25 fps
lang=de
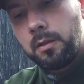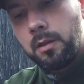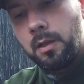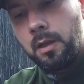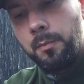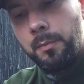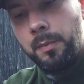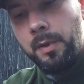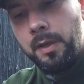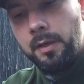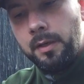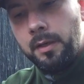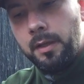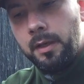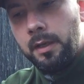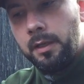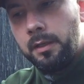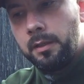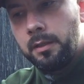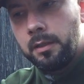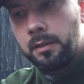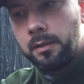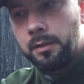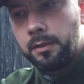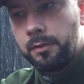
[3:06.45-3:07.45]
Am Ende
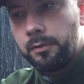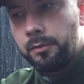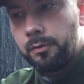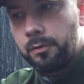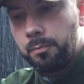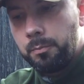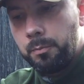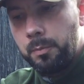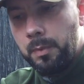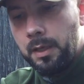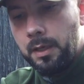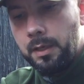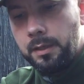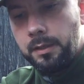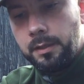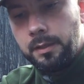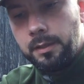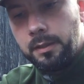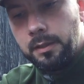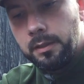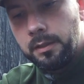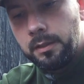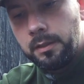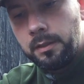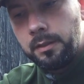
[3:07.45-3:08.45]
hängt dann das Blei
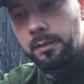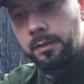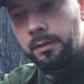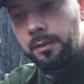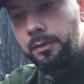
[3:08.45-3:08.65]
hier in